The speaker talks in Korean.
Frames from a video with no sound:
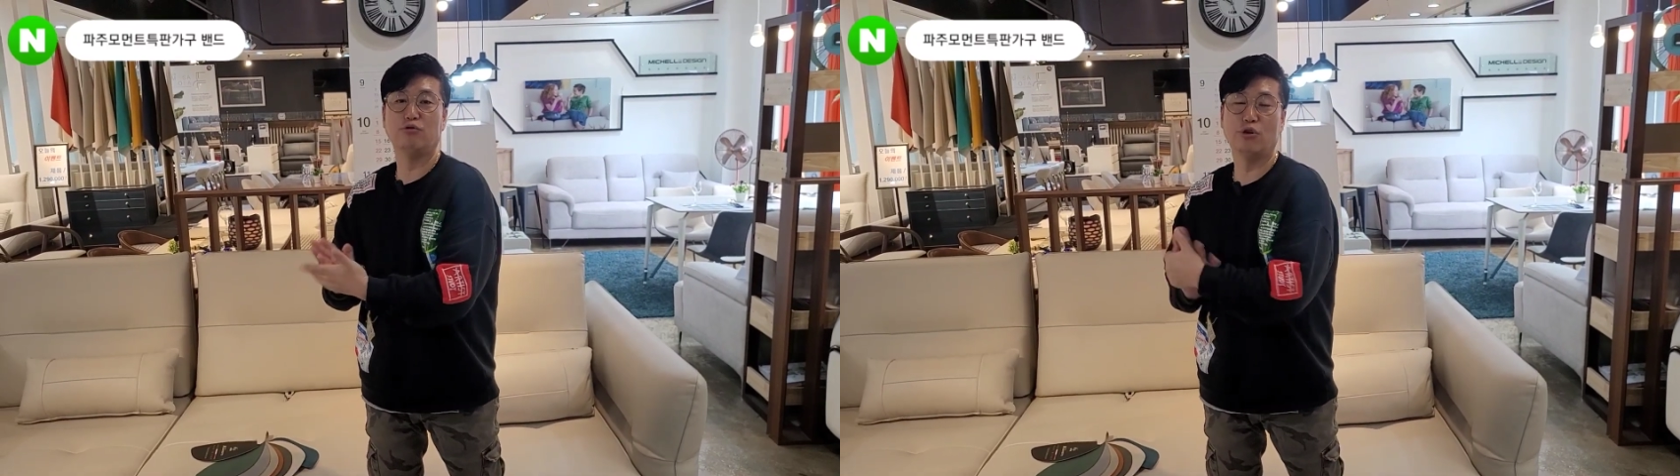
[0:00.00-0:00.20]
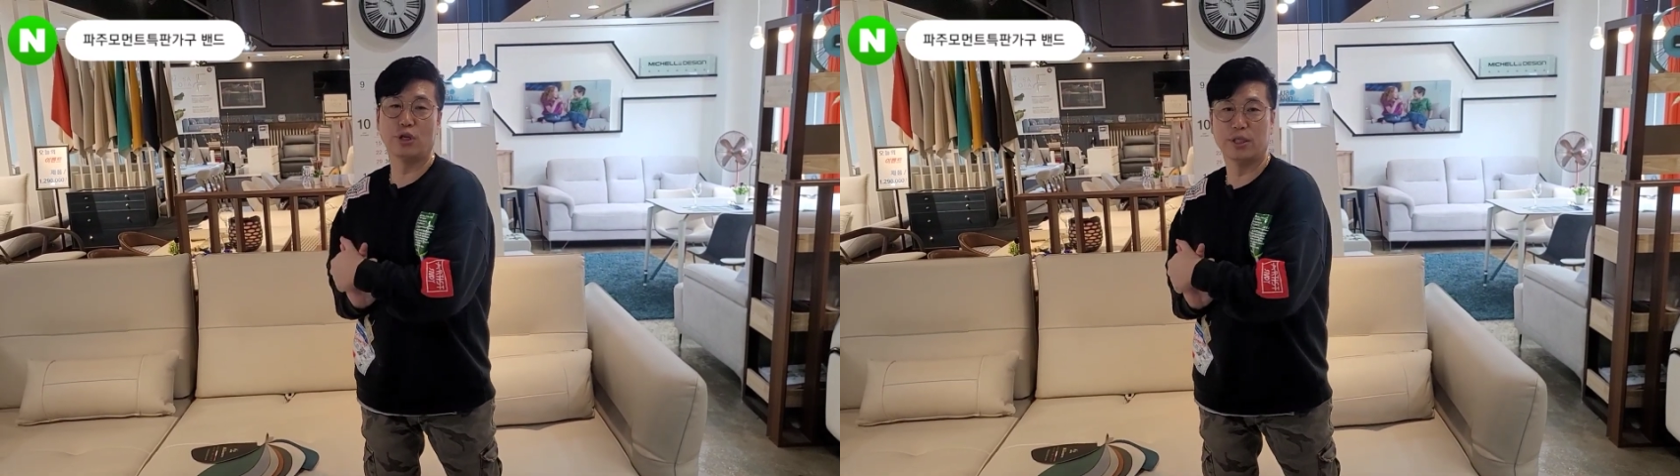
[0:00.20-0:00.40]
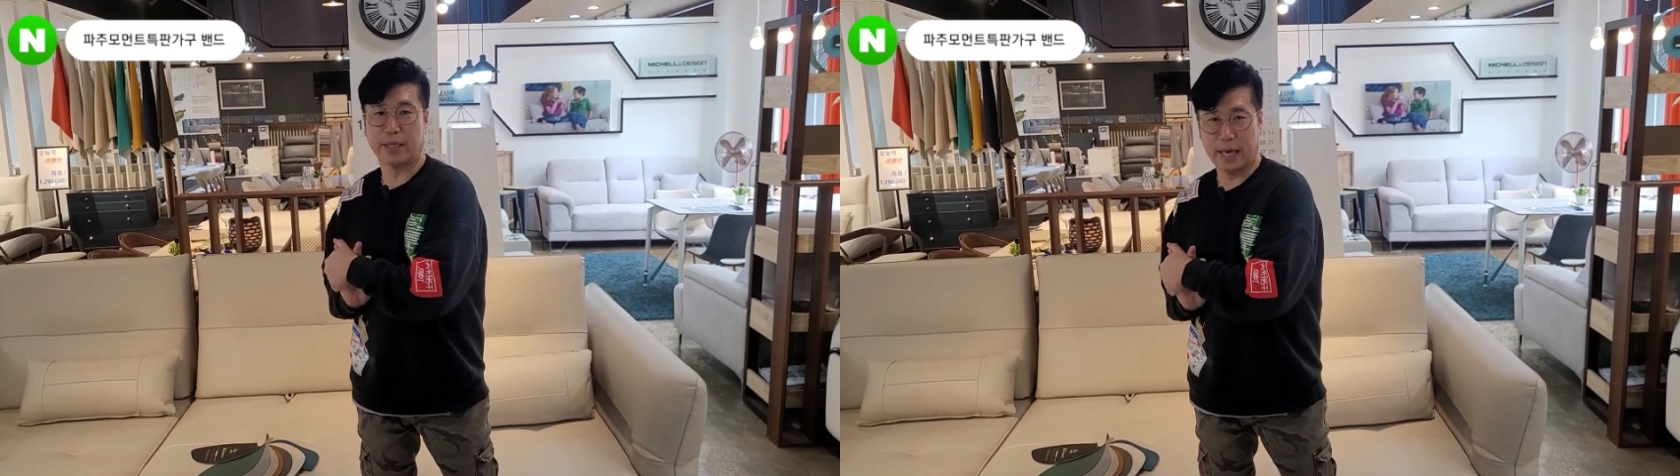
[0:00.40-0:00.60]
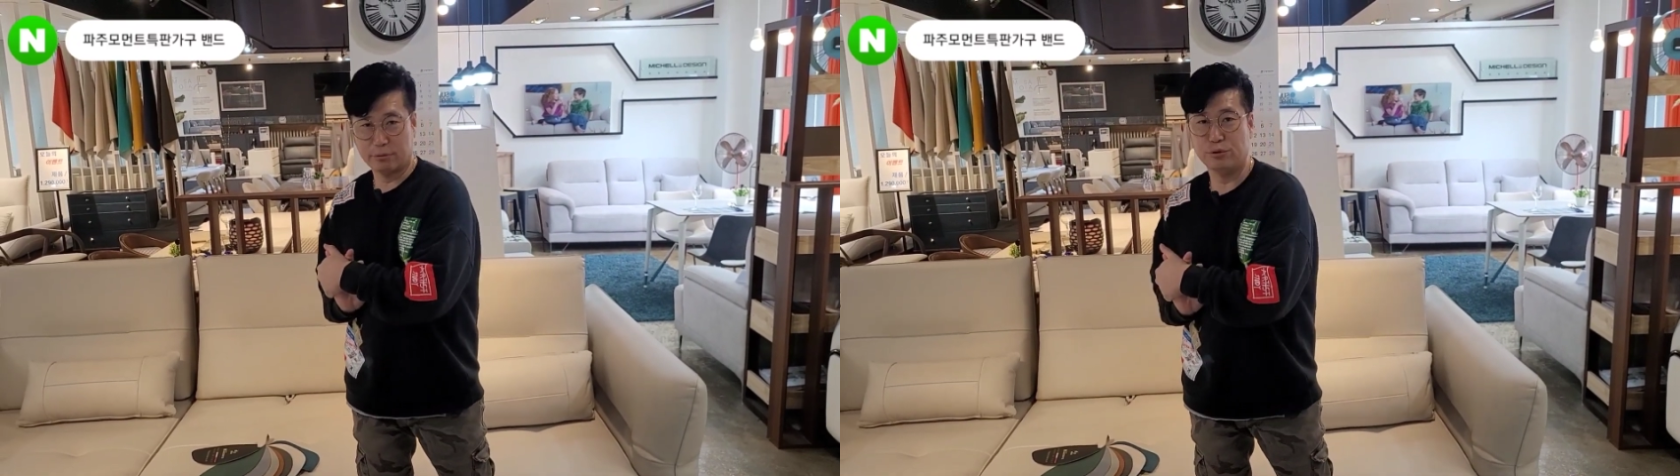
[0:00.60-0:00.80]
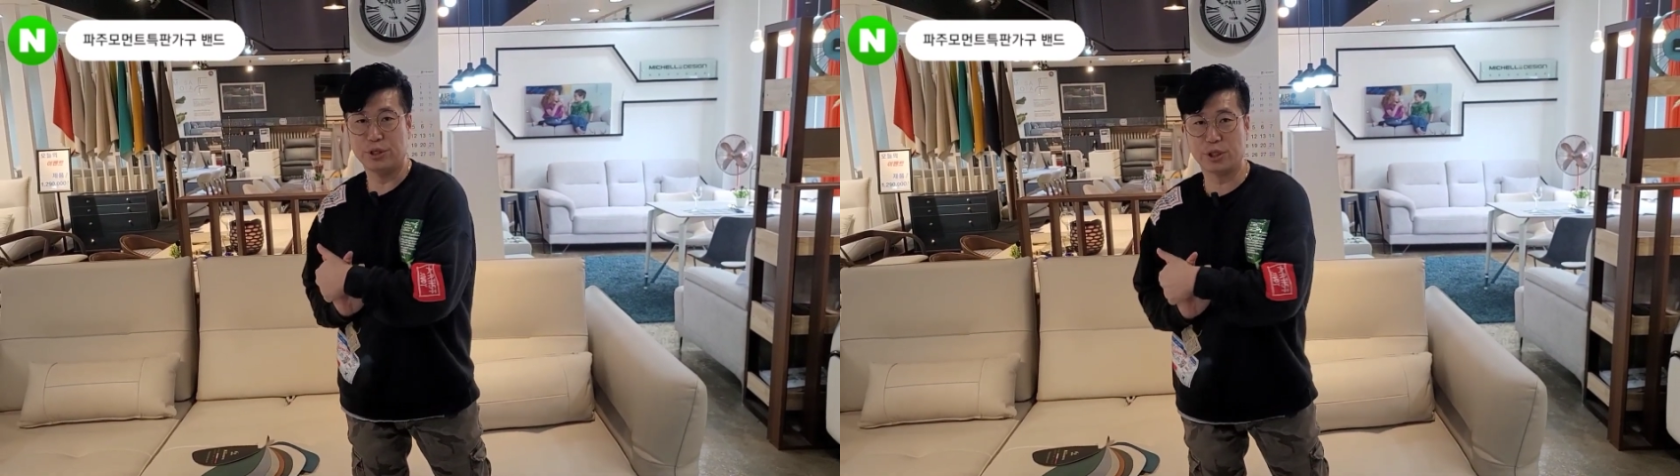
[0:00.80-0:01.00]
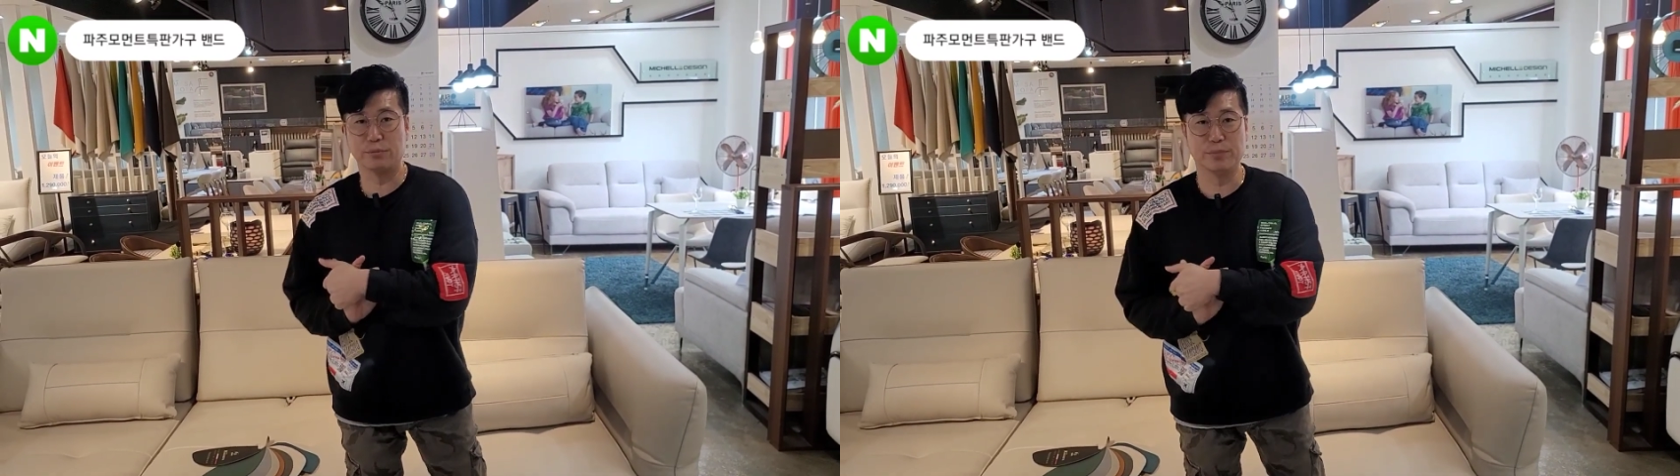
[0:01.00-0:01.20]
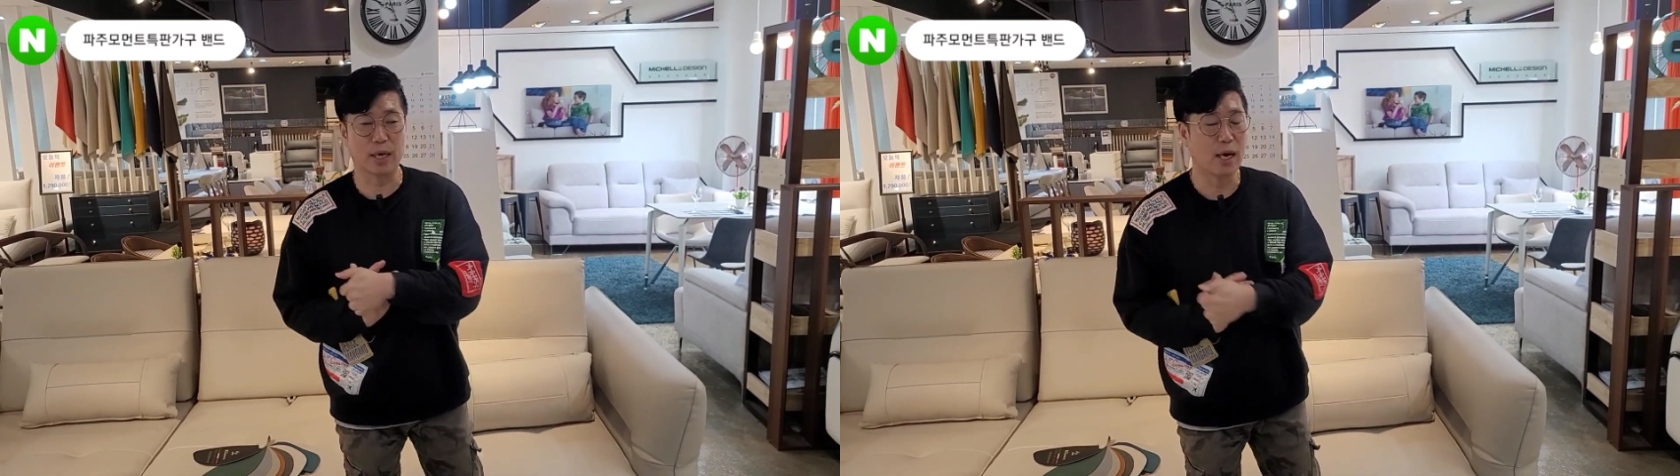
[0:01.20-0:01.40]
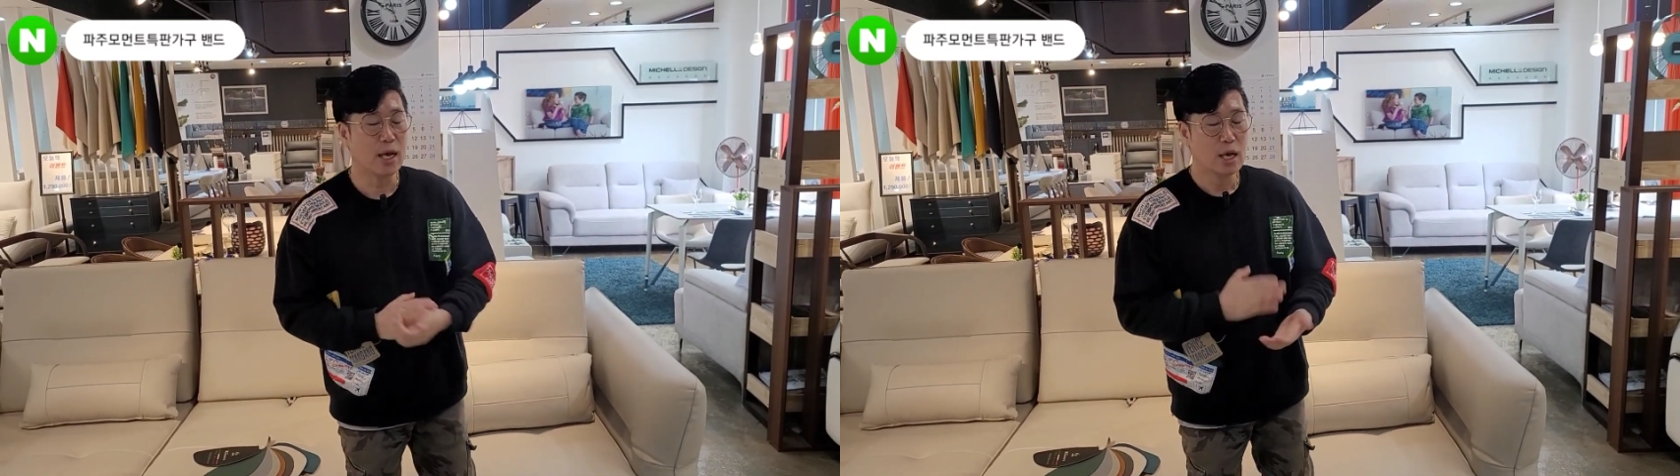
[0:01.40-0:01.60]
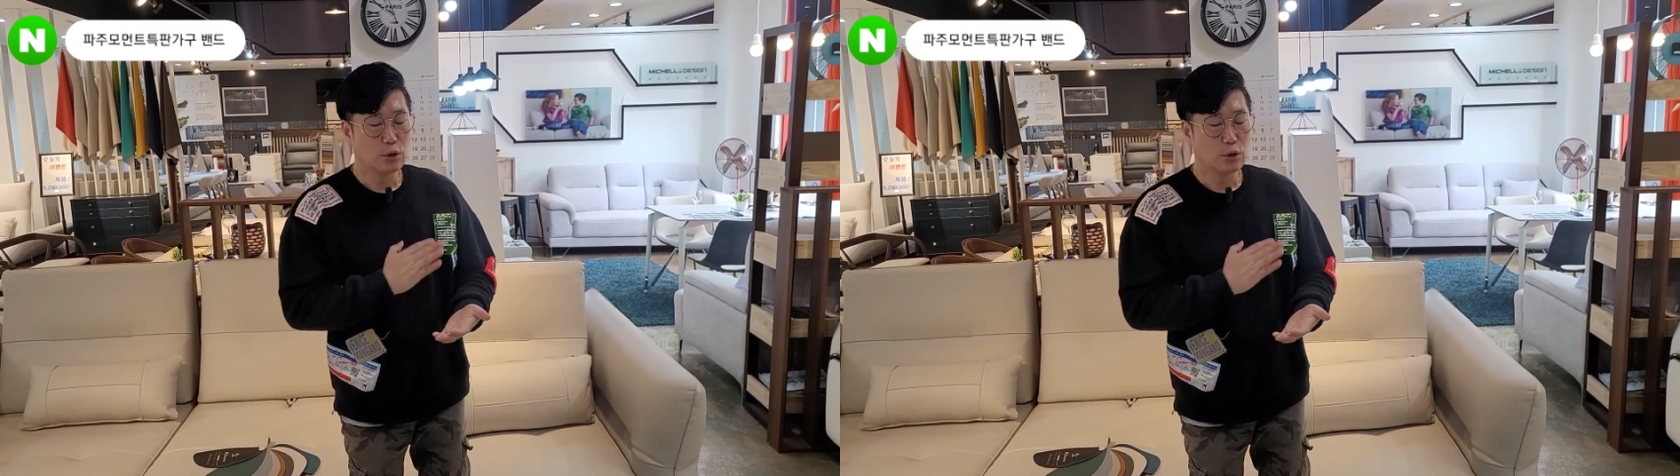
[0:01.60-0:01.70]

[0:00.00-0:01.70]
운영이 되고 있습니다.